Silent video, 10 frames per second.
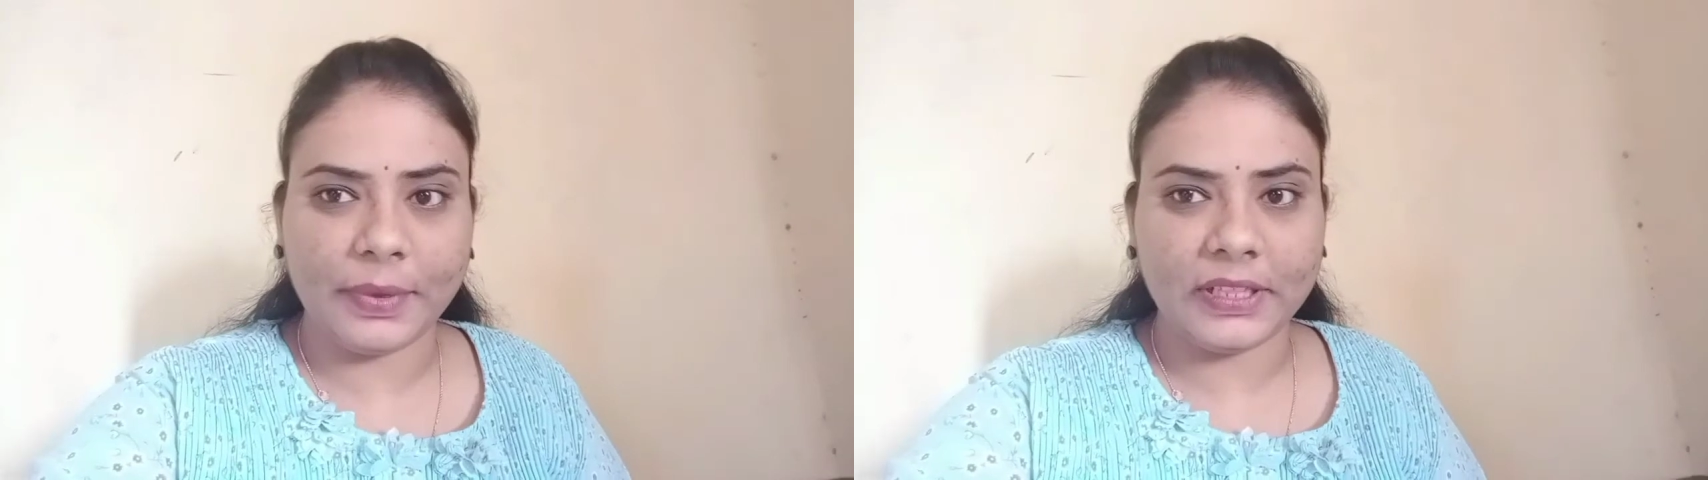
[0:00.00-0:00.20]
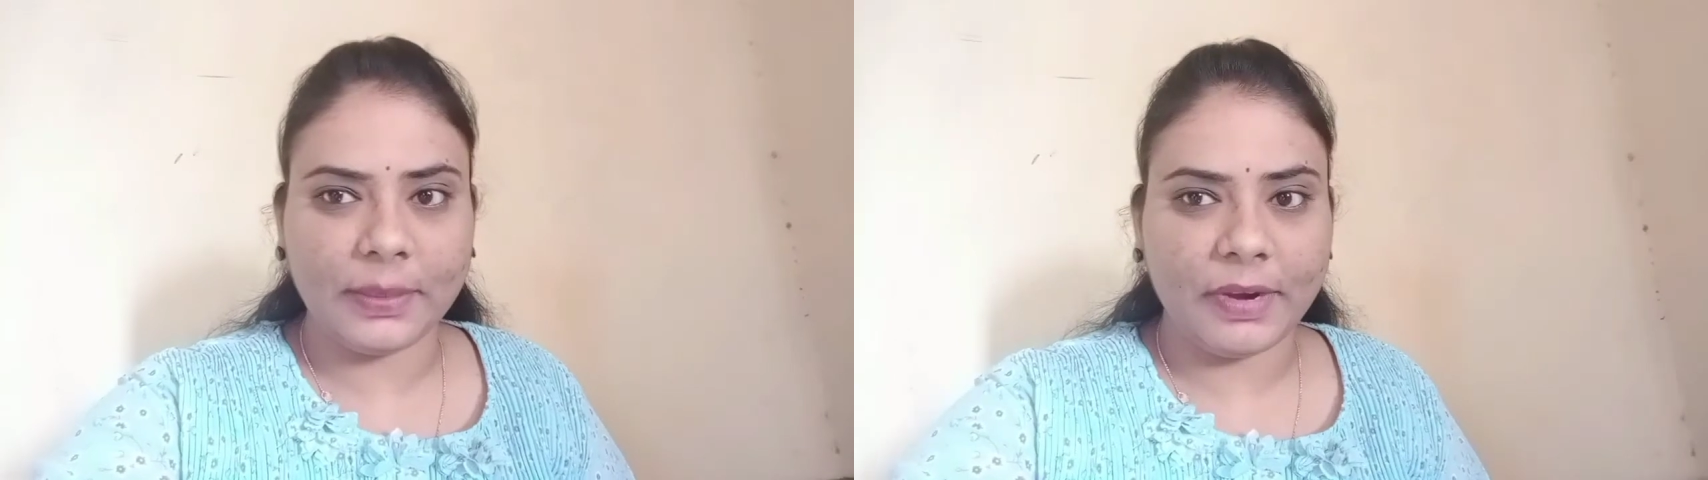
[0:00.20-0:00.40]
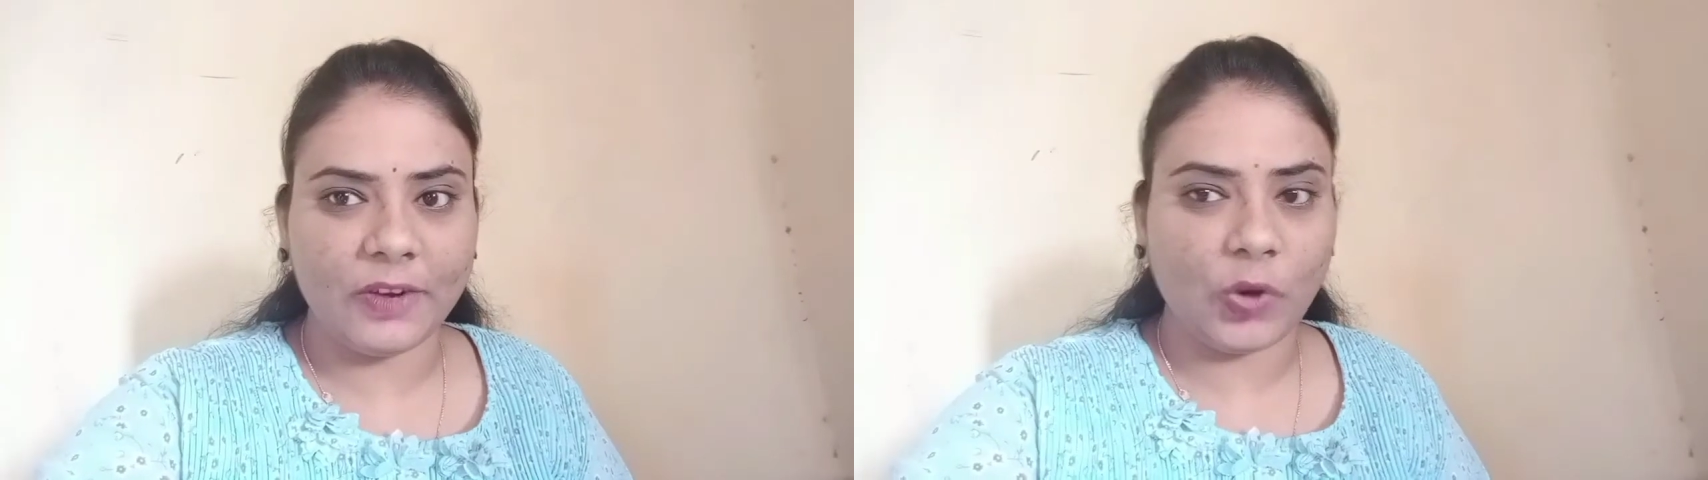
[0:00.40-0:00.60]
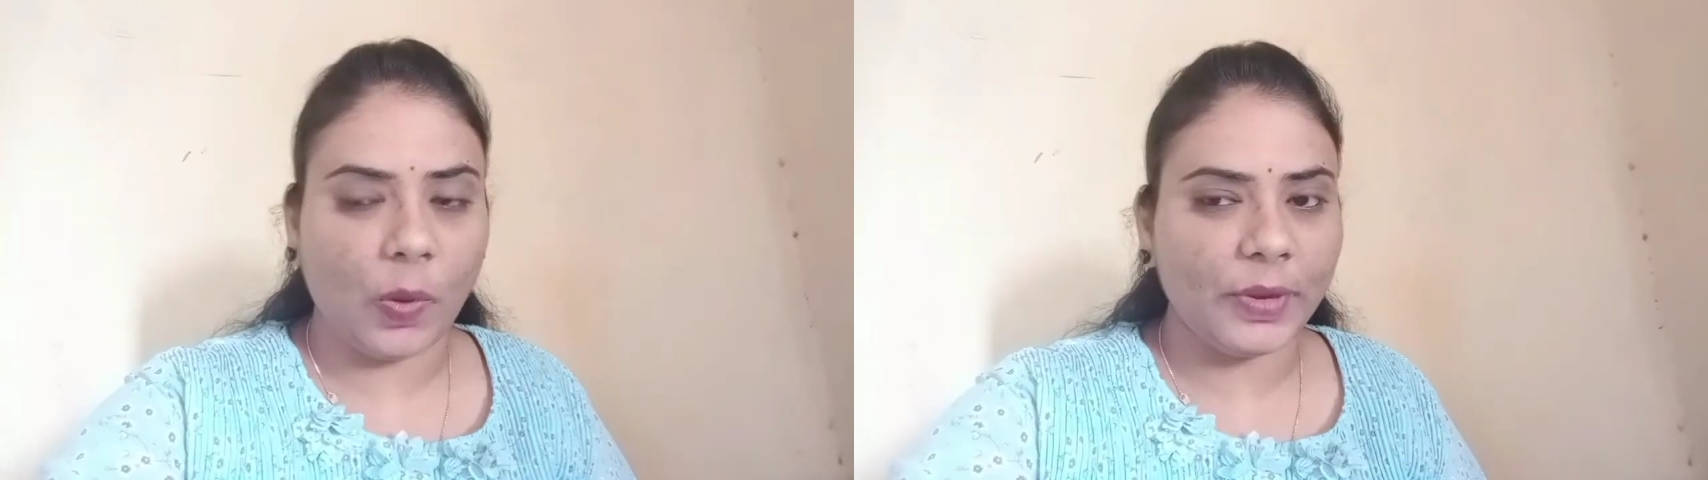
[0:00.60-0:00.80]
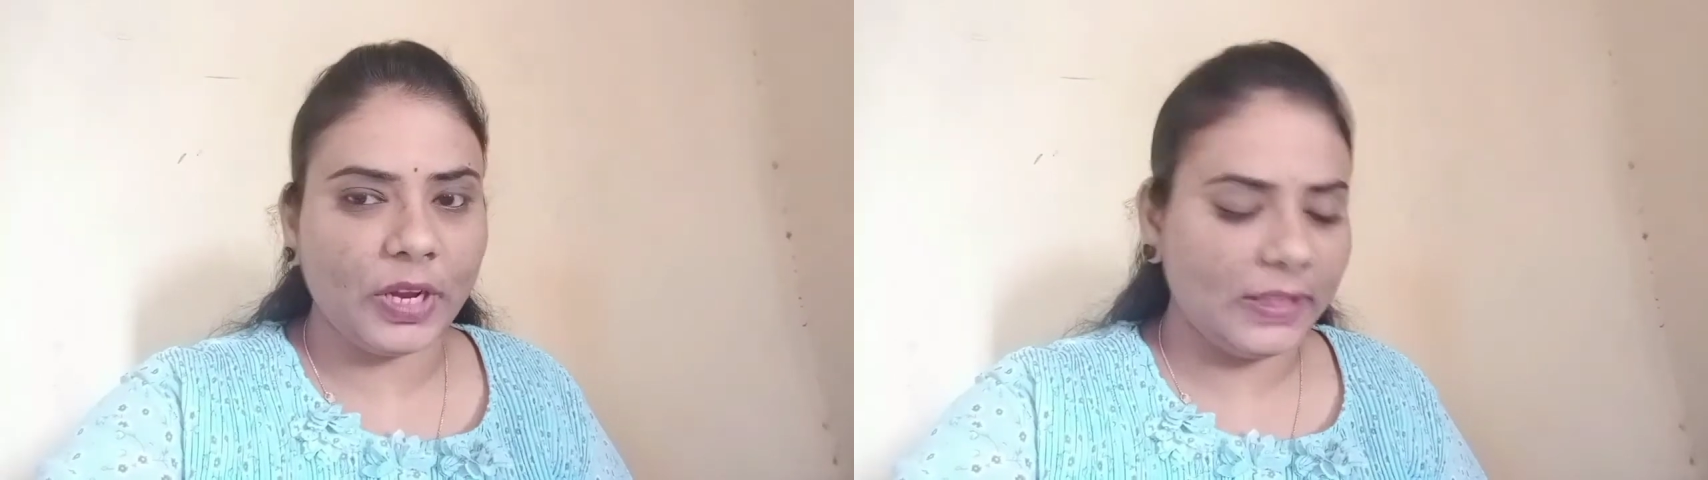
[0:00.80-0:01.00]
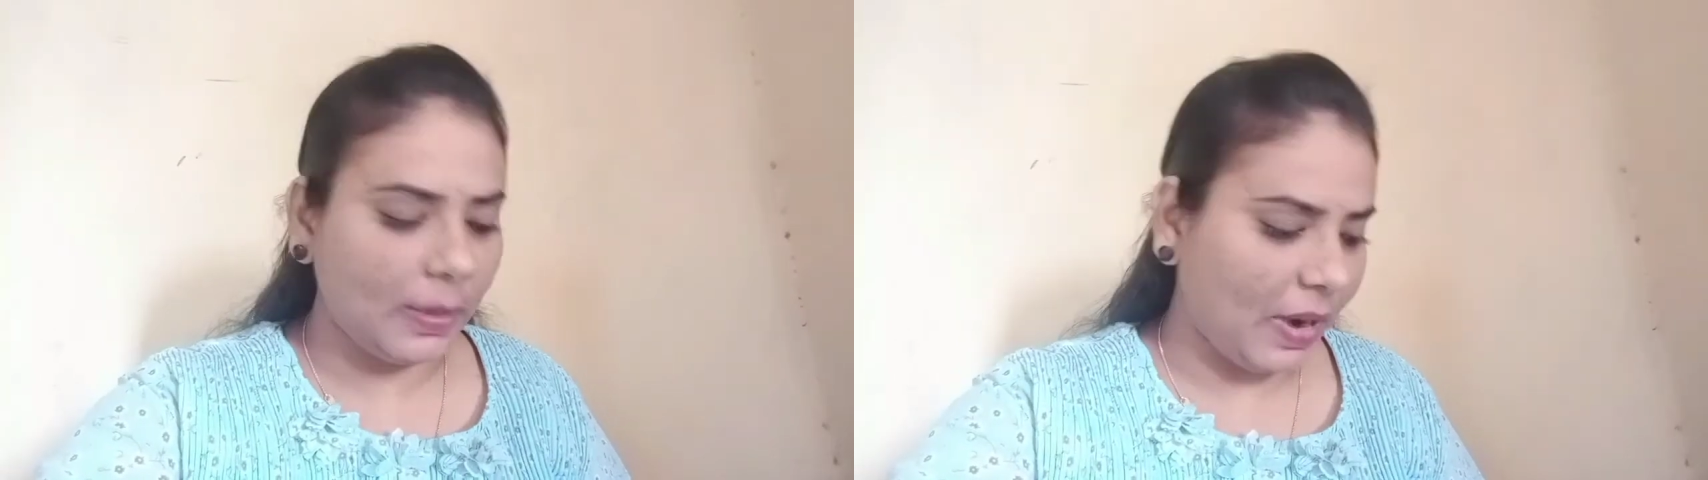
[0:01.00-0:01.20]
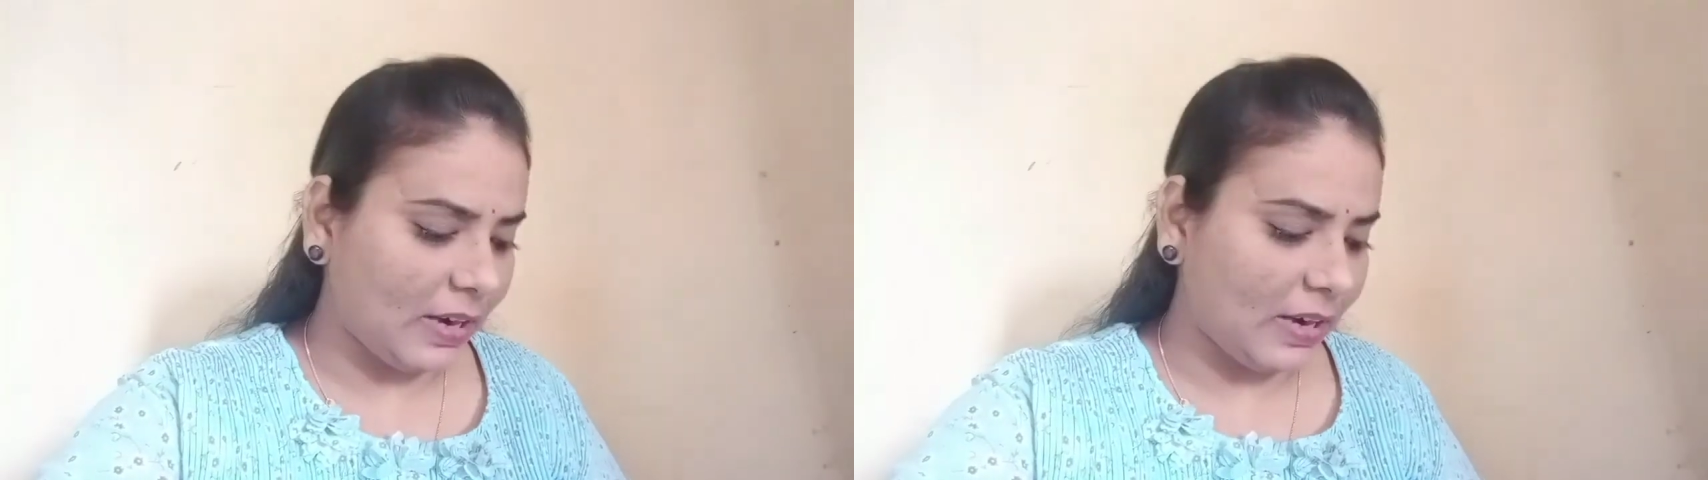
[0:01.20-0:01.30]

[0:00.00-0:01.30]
ఇప్పుడైతే మనం టాపిక్ అయితే